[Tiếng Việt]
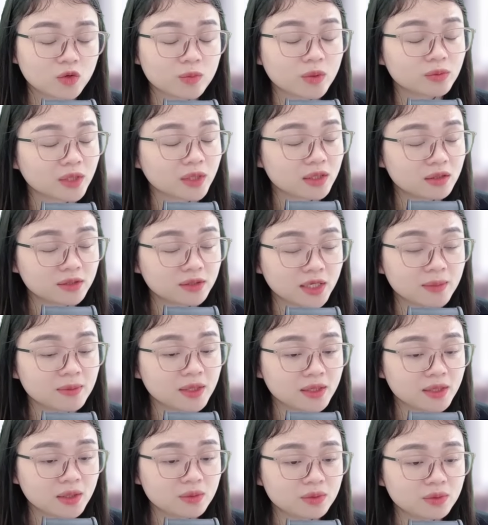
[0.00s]
Không biết ông ta đưa
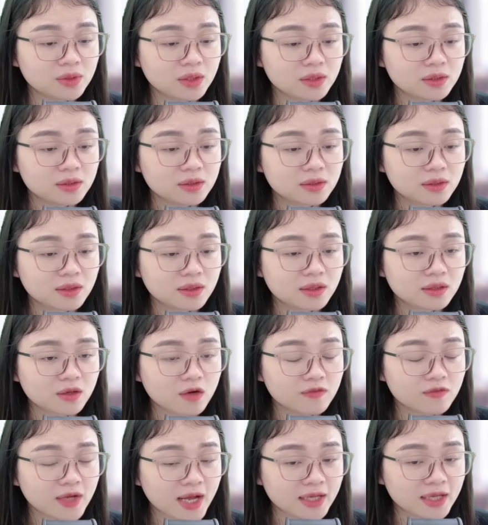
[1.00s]
thím đi đâu nữa
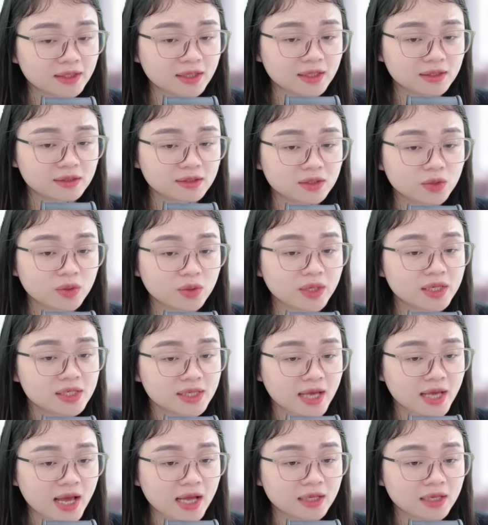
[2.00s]
Con với Hải Thịnh có
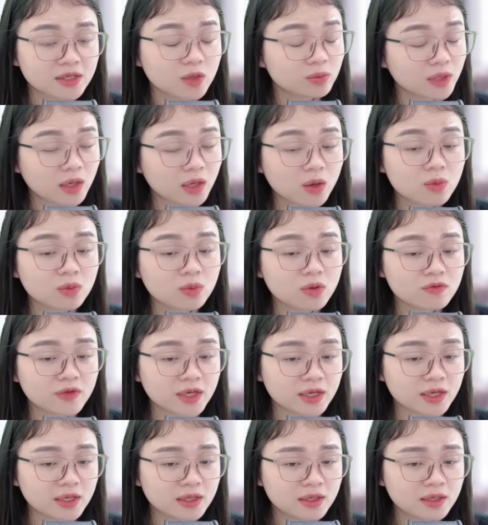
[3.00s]
đến nhà nhưng ông ta không
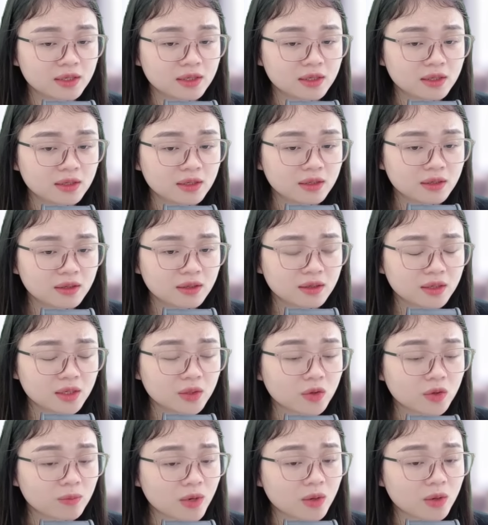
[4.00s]
có về
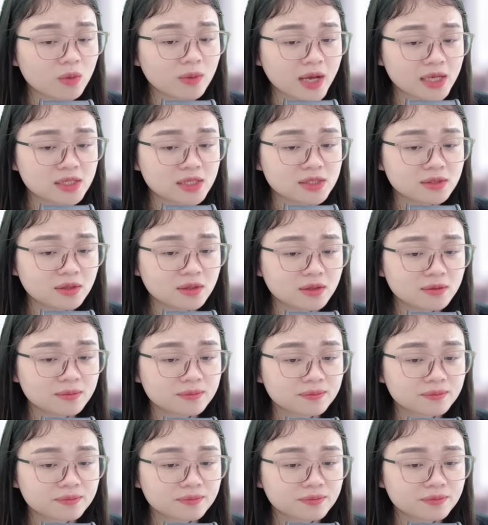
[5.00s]
Con báo công an chưa